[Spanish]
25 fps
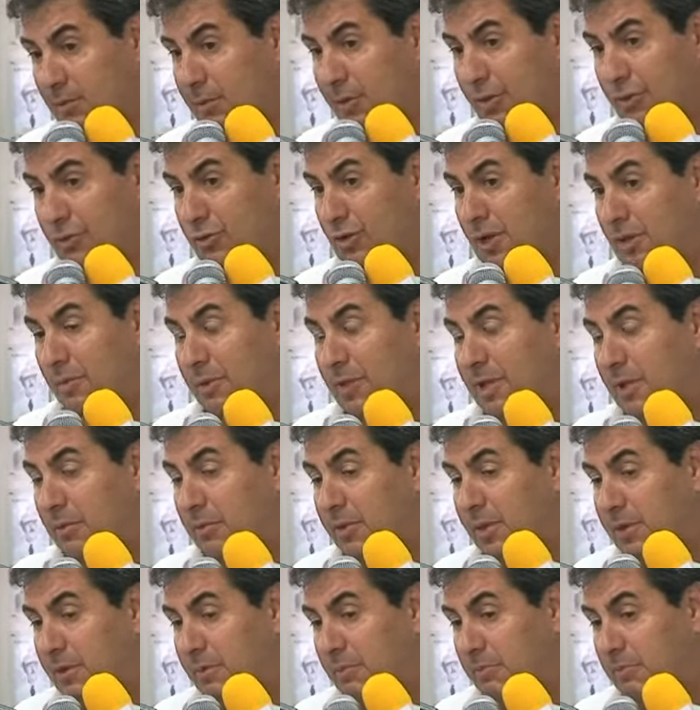Pero no solamente
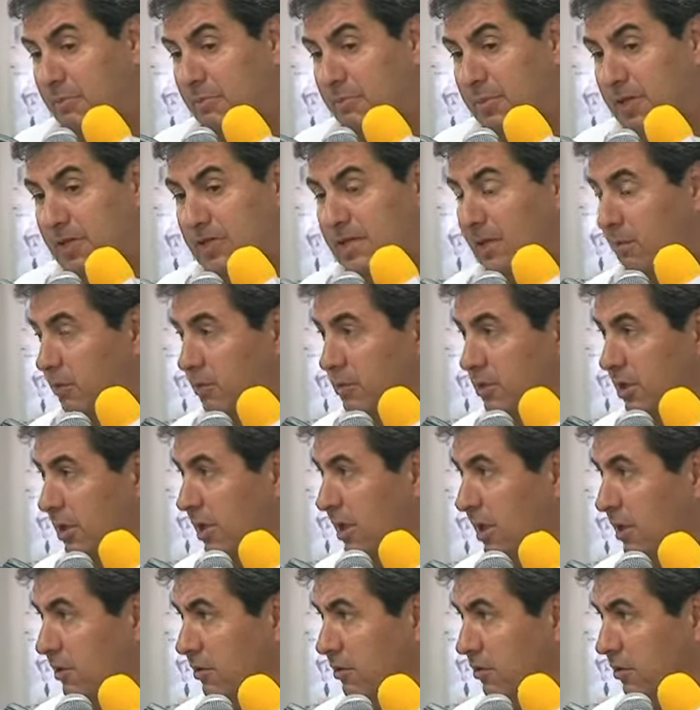pensamos en
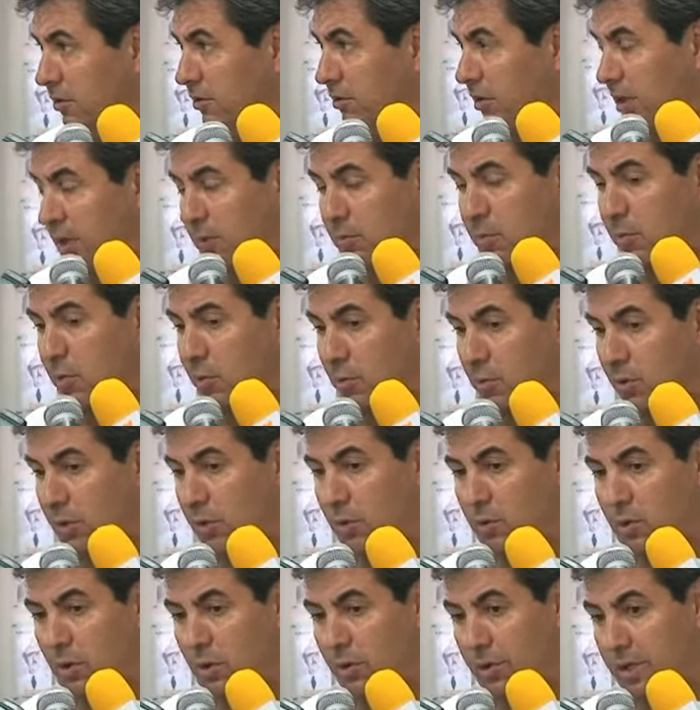él, yo creo que hay muy
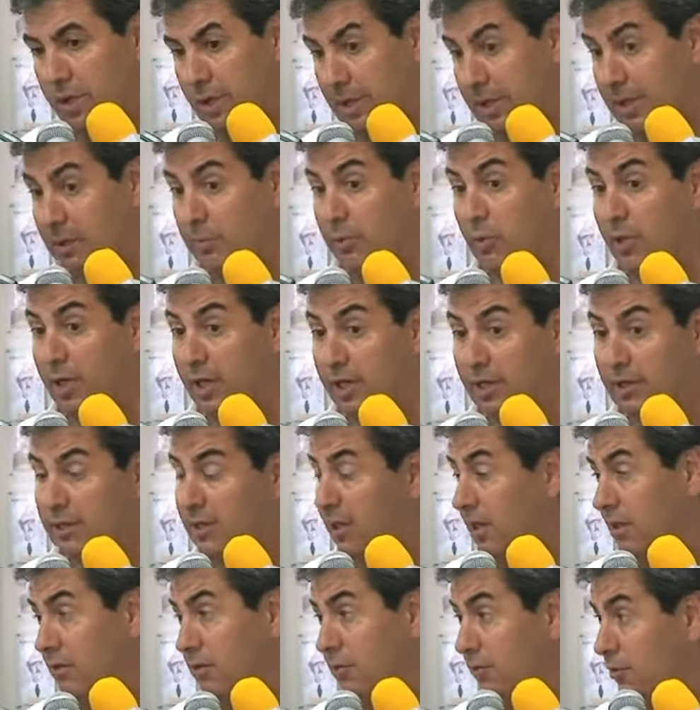buenos jugadores que por ahí
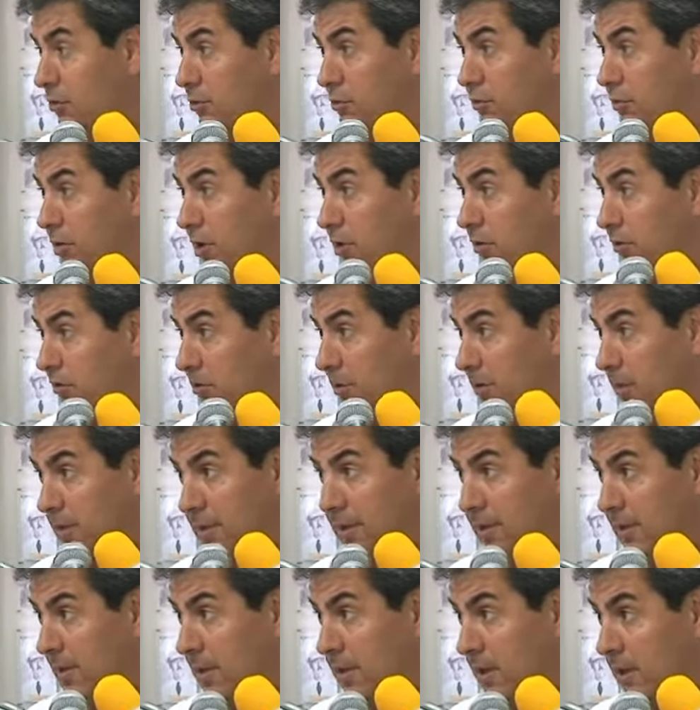este año no tuvieron
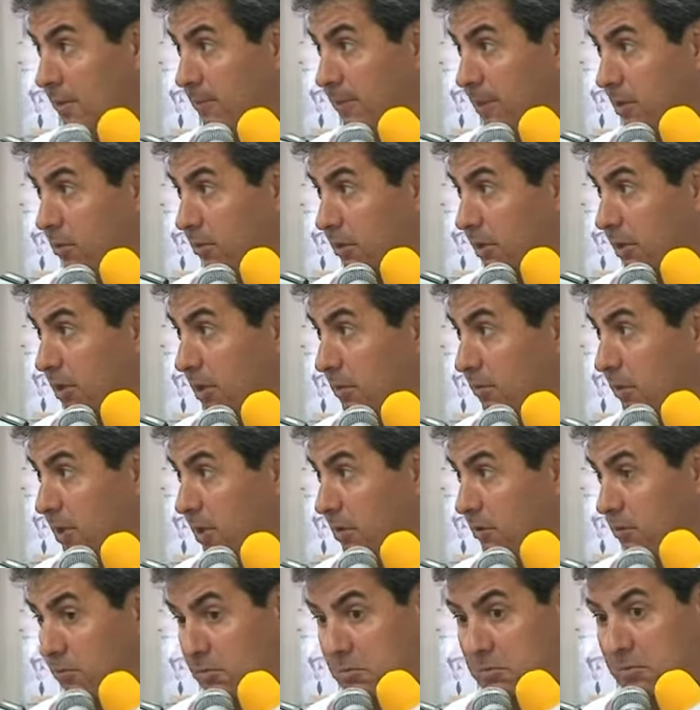el mejor
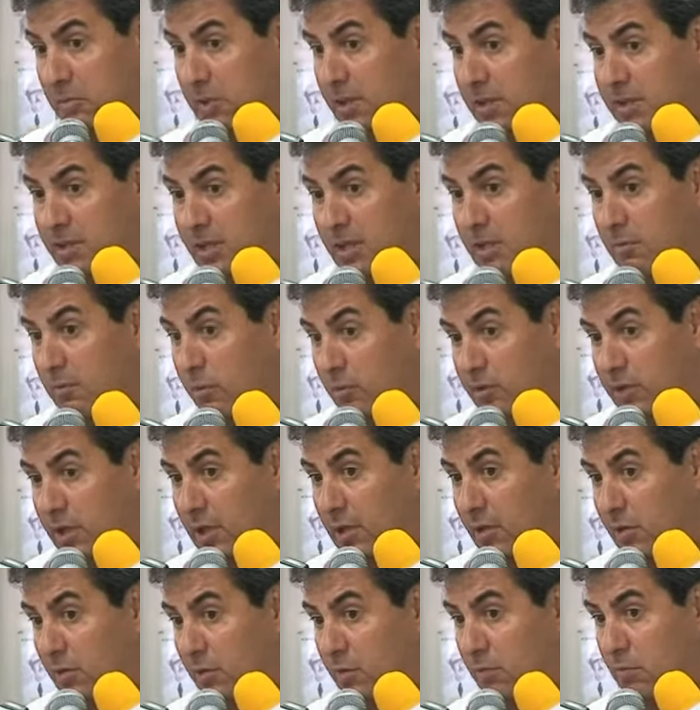rendimiento, que ya han
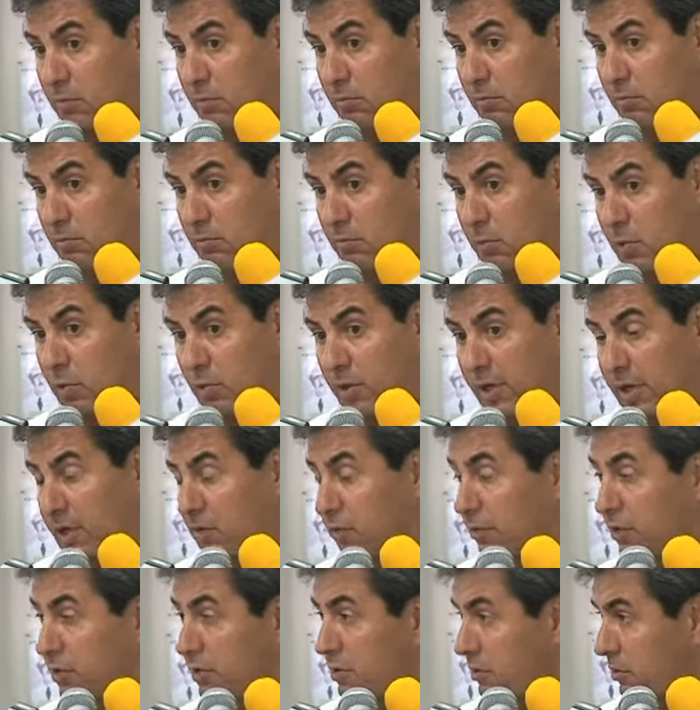demostrado muy buenas
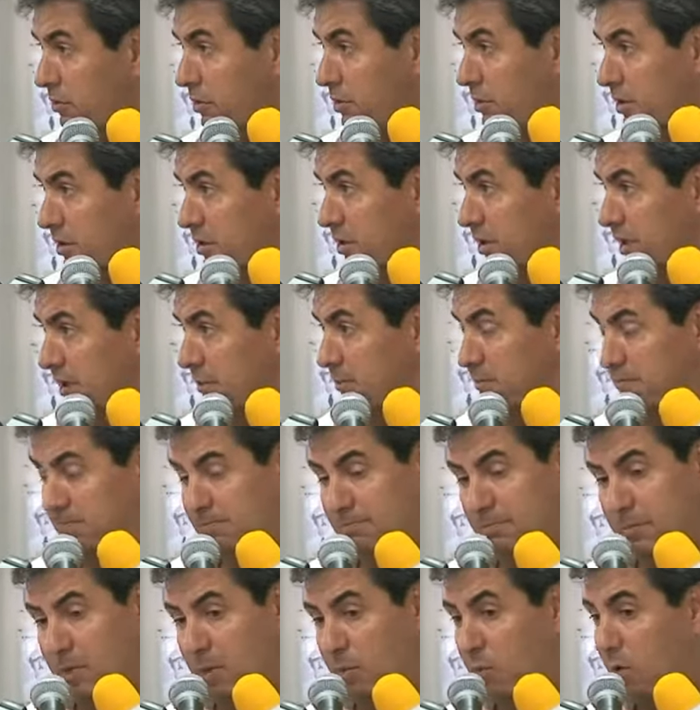condiciones, así que
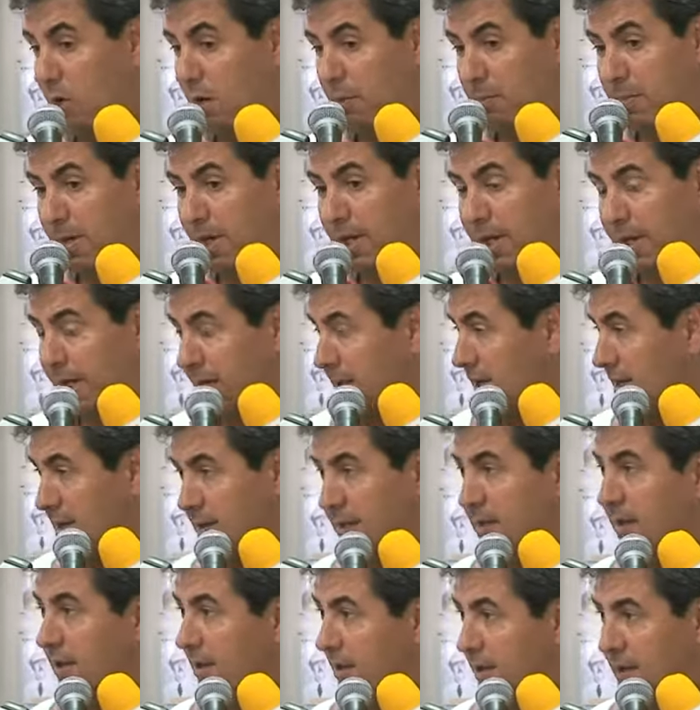vamos a apelar a
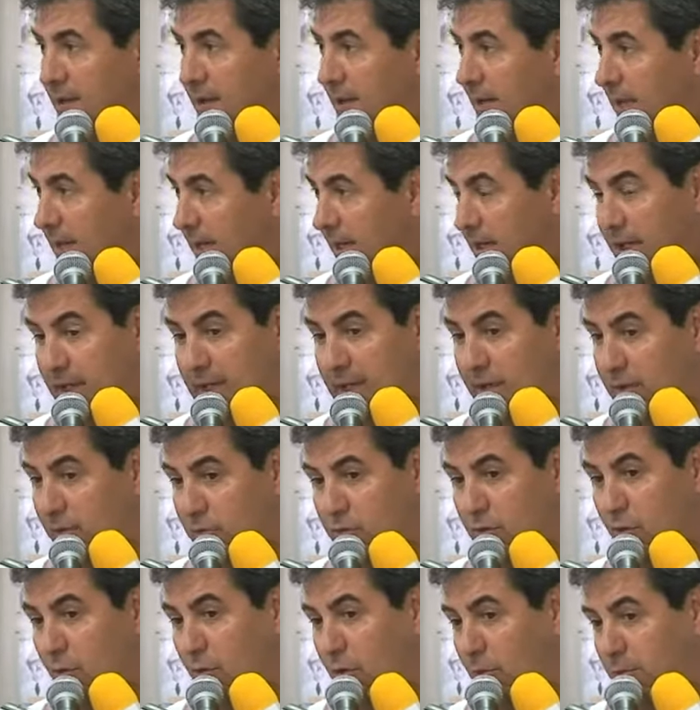a que
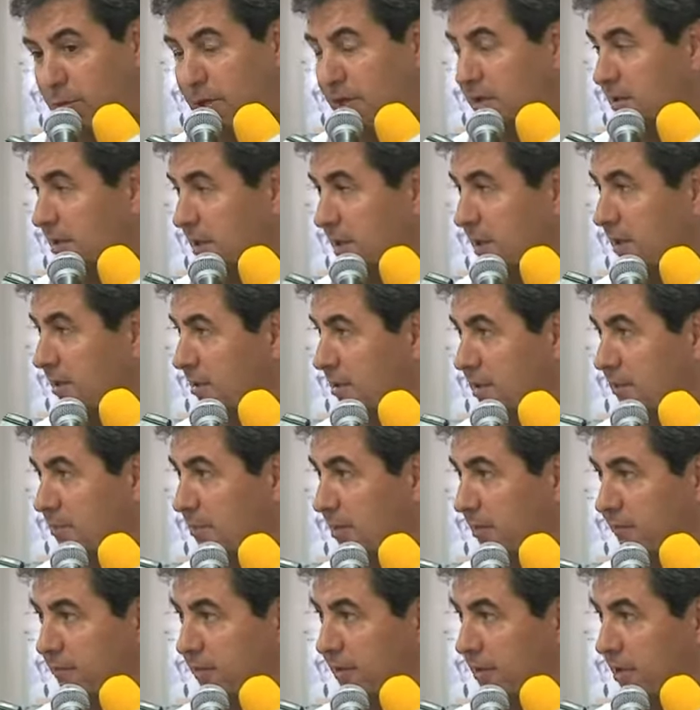todo el plantel esté en
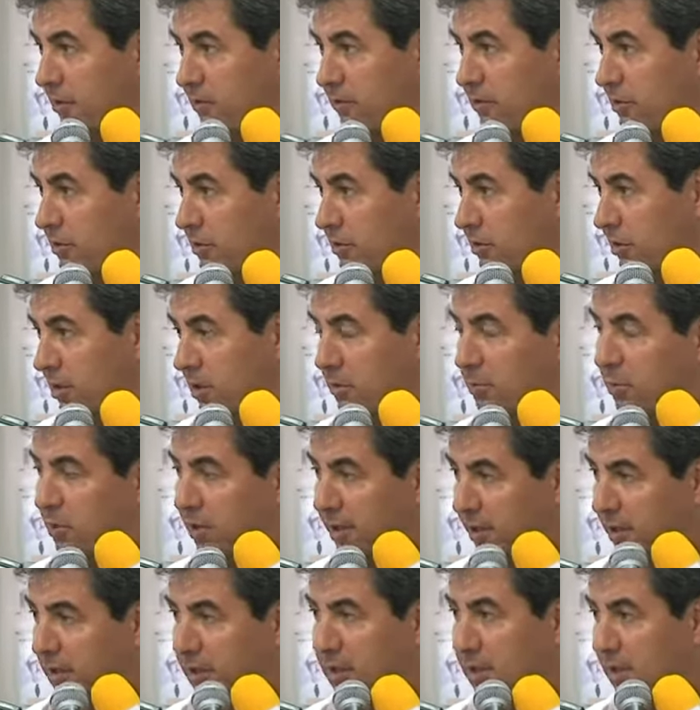perfectas condiciones y
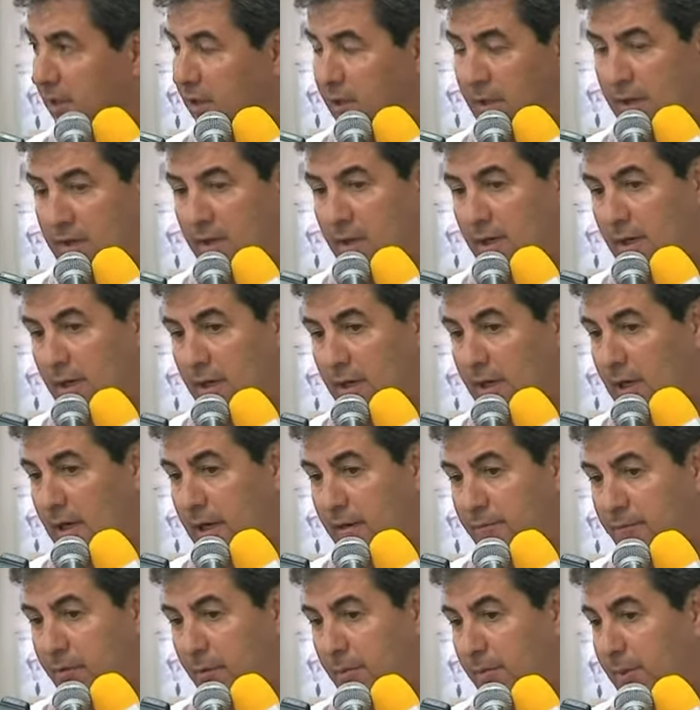pueda rendir en,
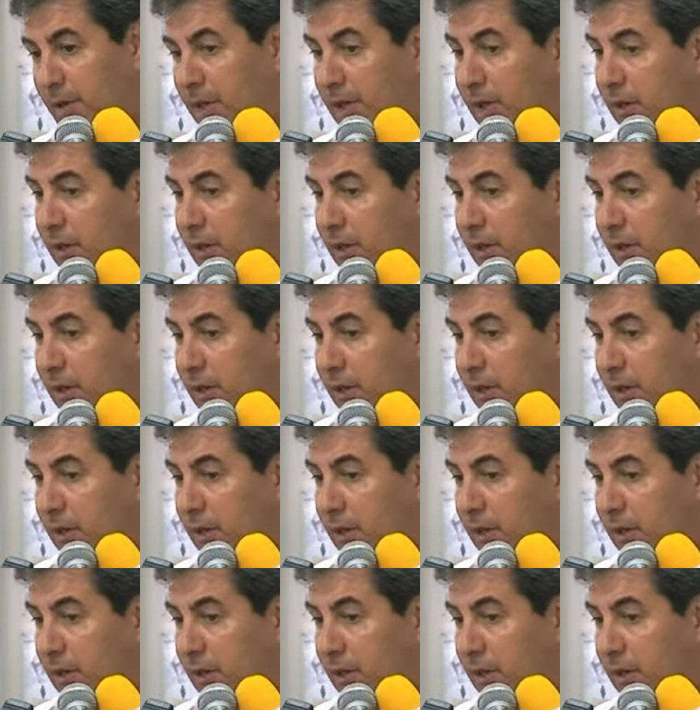la forma